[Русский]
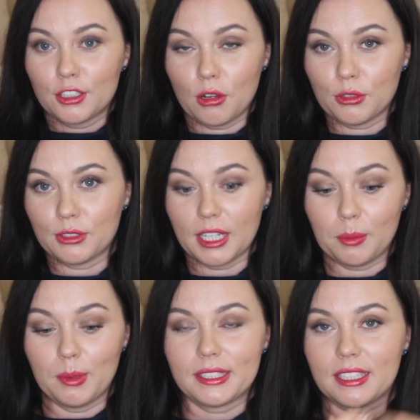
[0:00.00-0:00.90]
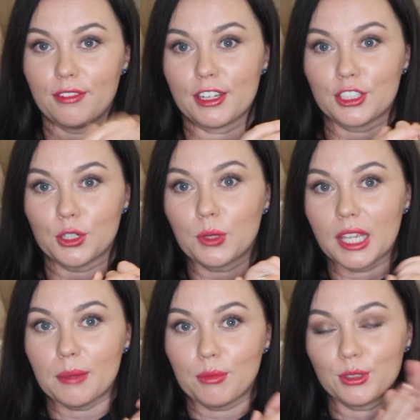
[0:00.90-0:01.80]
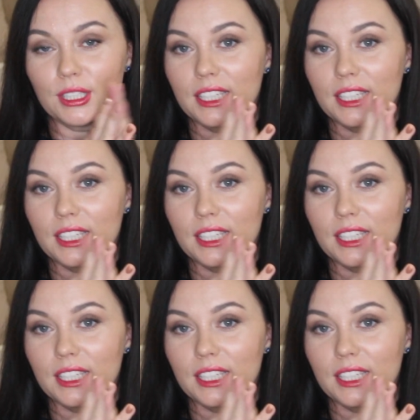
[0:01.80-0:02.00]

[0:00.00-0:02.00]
сохнут так быстро, ваши руки не будут